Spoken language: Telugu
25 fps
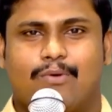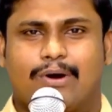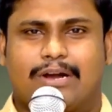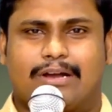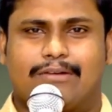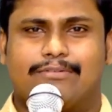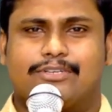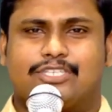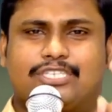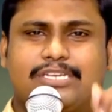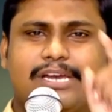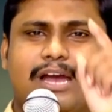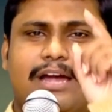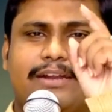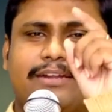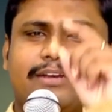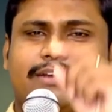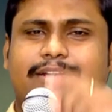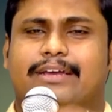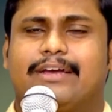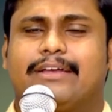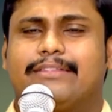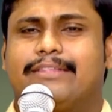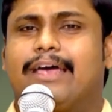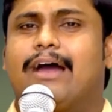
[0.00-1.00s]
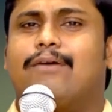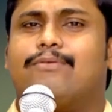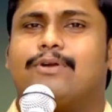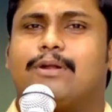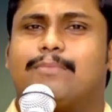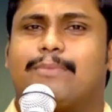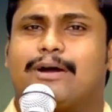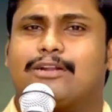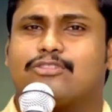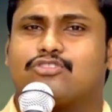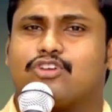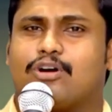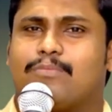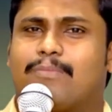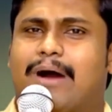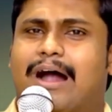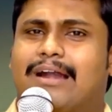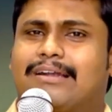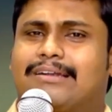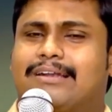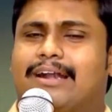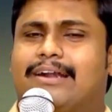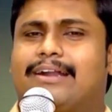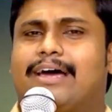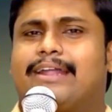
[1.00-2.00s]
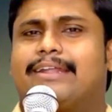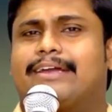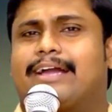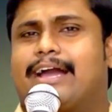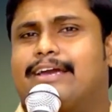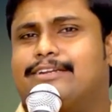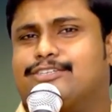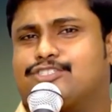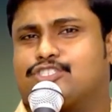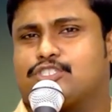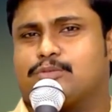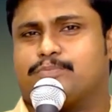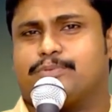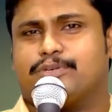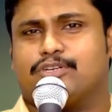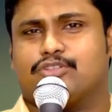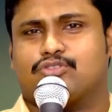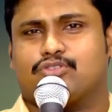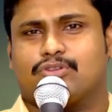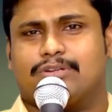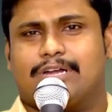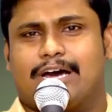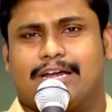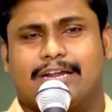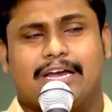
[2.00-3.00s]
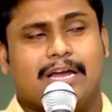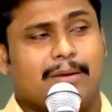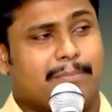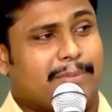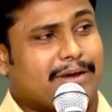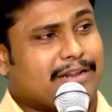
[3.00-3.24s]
ఒక విషయాన్ని దేవుడు మనతో మాట్లాడడానికి ఆయన ఇష్టపడుతున్నారు